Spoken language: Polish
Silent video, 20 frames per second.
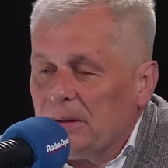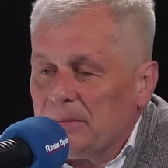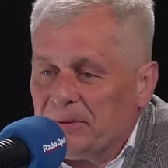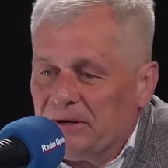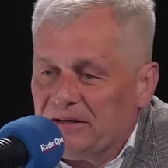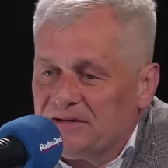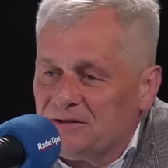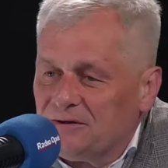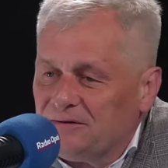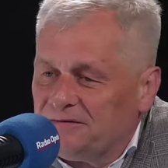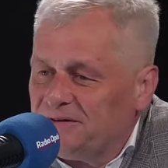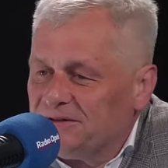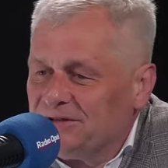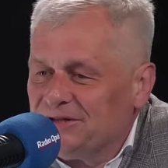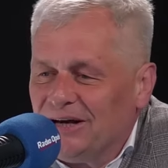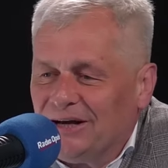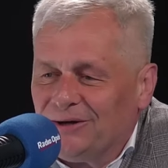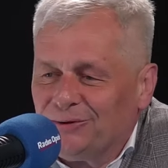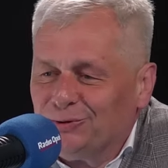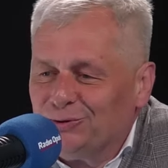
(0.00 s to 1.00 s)
pracować
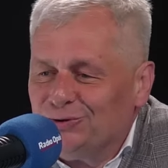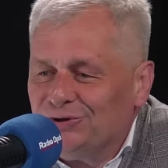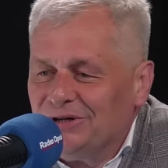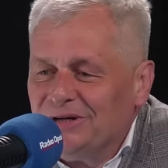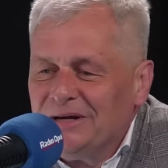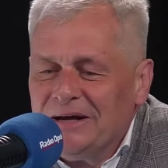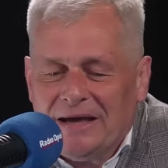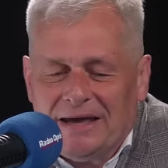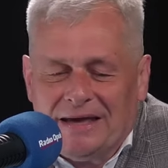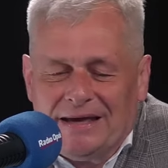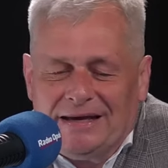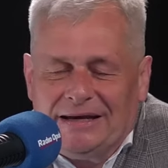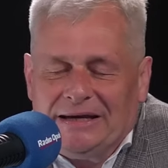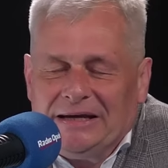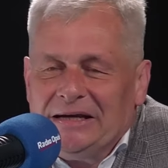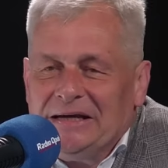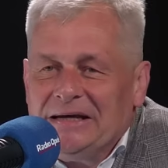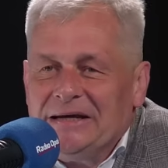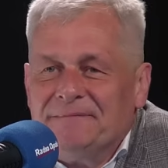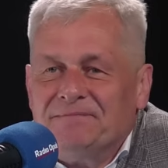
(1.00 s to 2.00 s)
dla ludzi
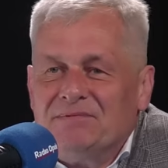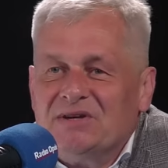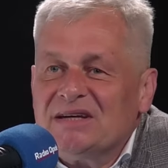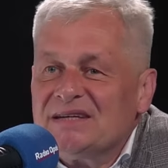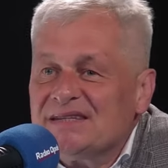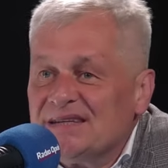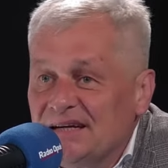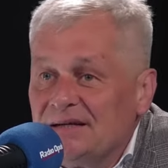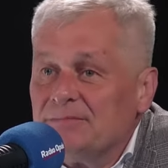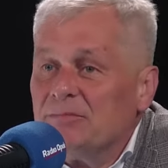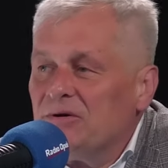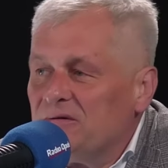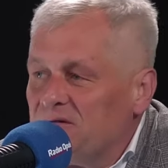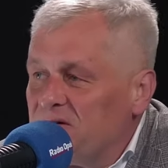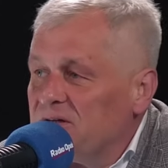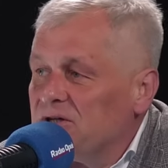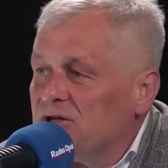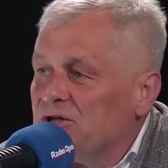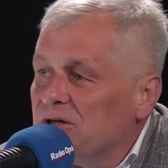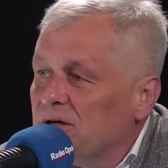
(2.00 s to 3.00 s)
i nie
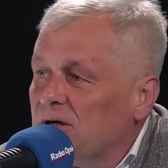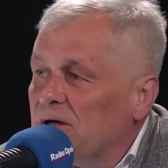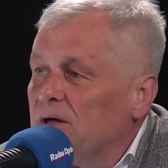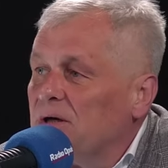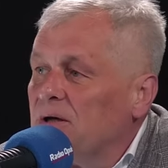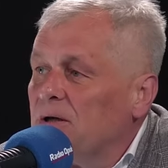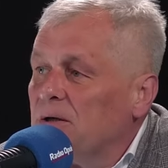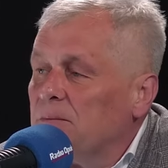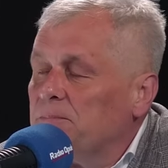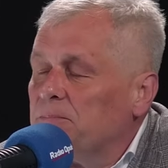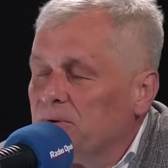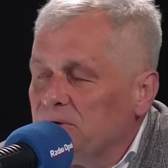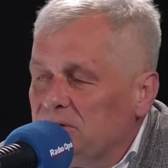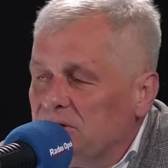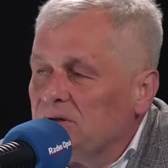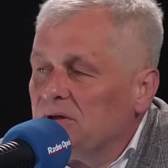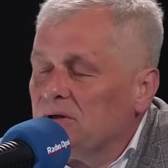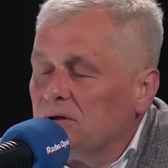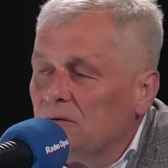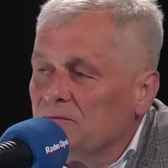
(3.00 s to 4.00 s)
zajmować się e,
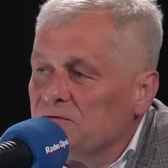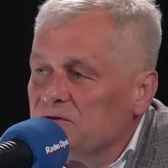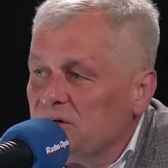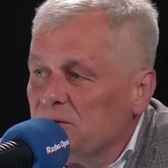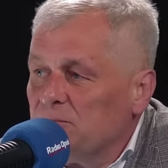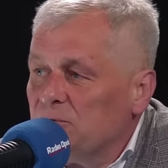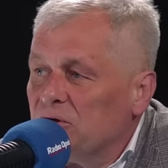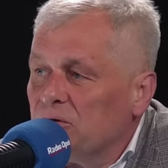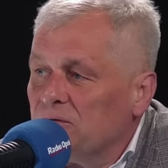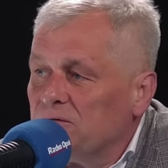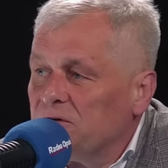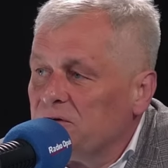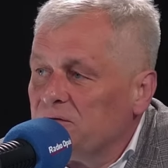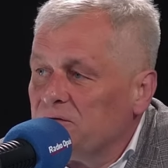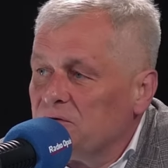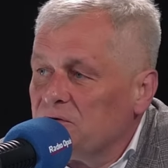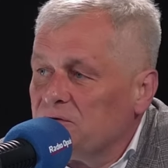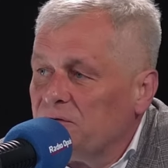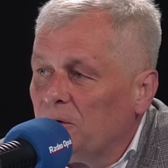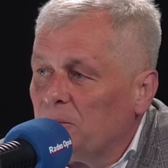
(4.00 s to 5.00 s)
polityką w sejmiku
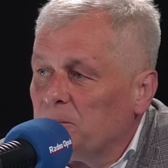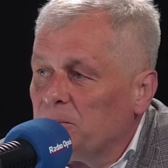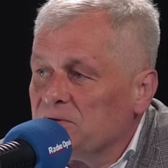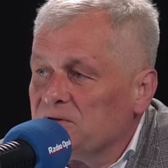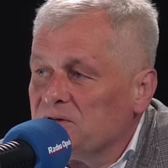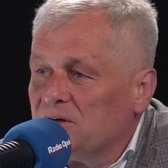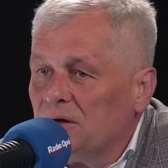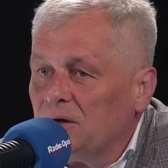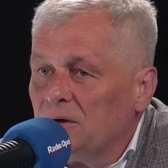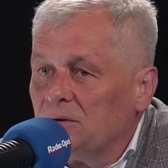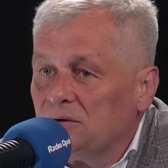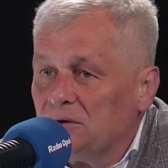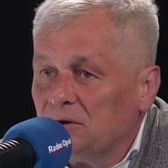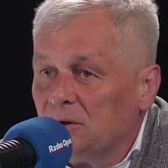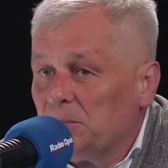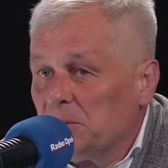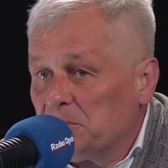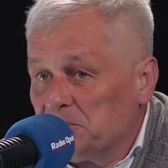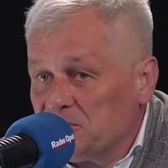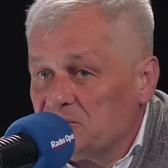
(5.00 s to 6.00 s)
województwa opolskiego, tylko
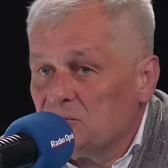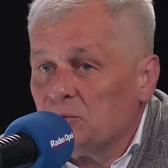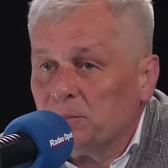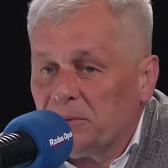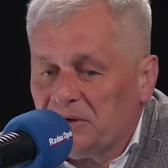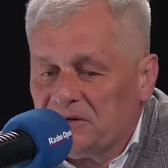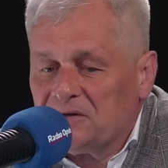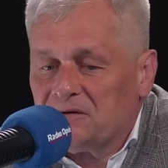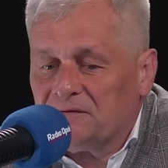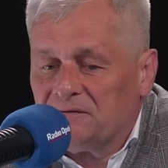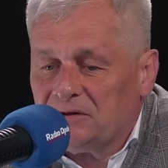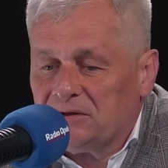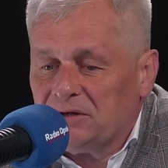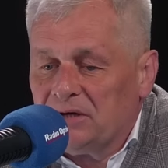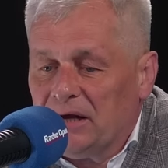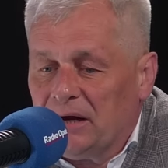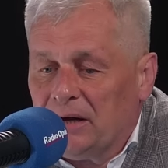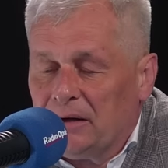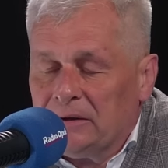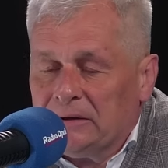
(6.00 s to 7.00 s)
po prostu pracować
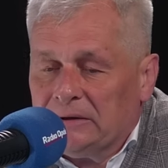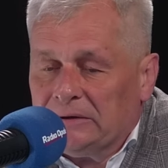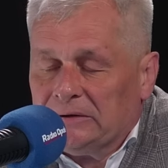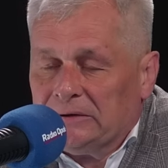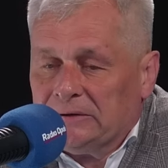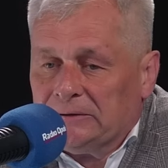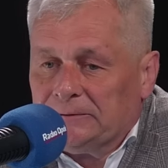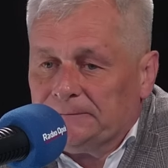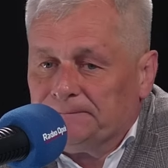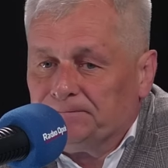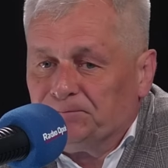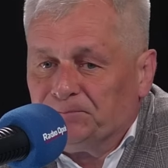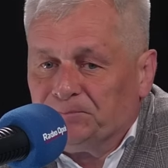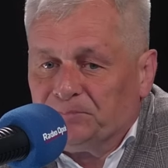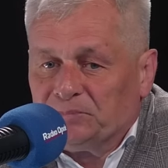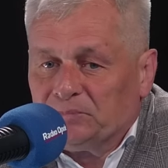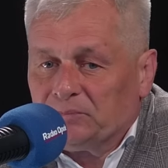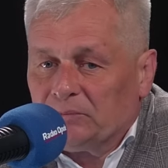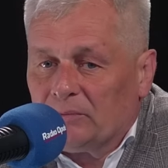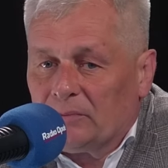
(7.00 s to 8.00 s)
dla
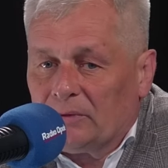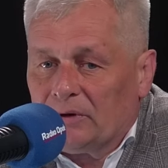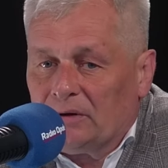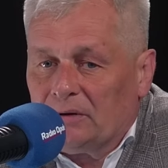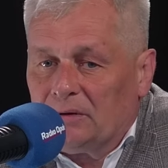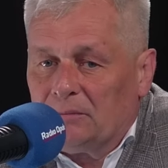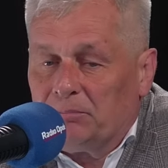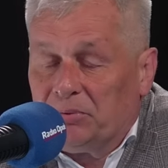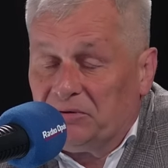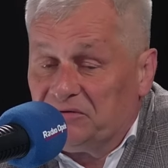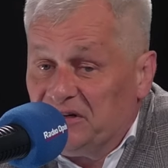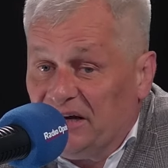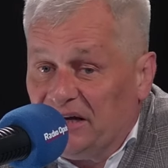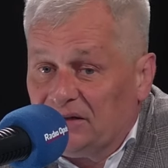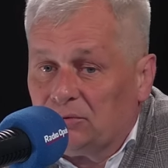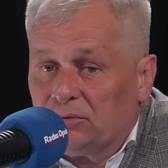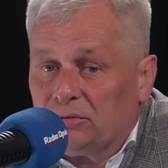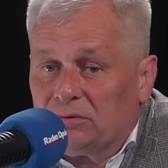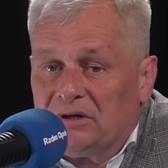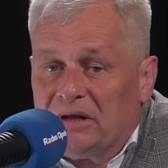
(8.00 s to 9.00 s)
um,
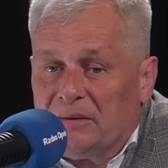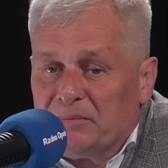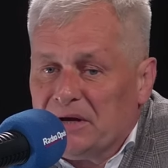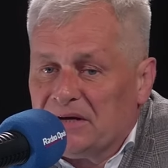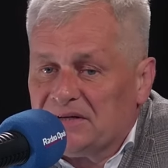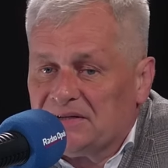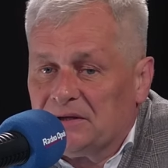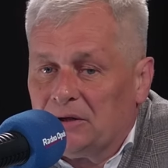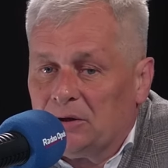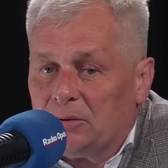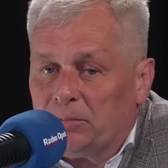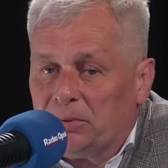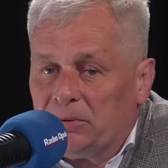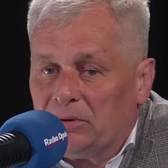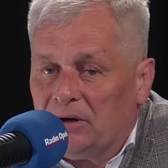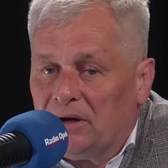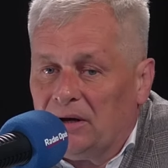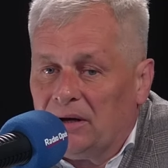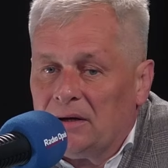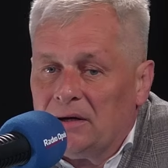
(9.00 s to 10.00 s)
powiatu, dla miasta
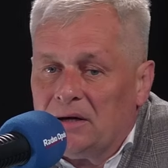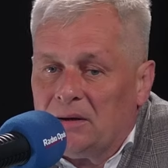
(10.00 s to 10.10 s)
Opola.